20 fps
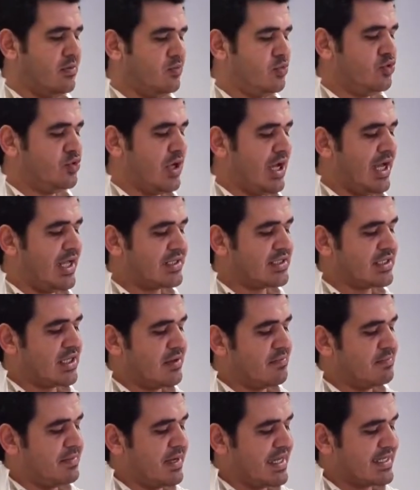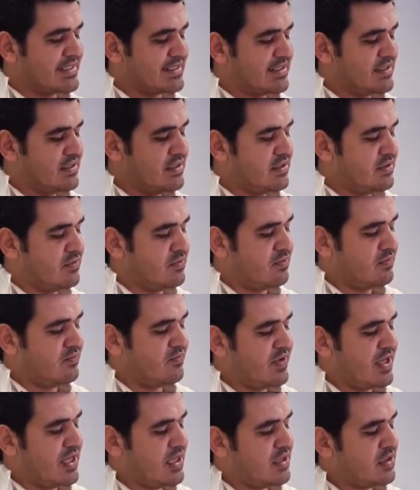bunu alttan bastır
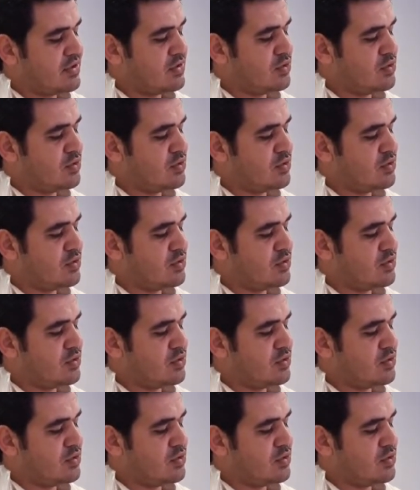ve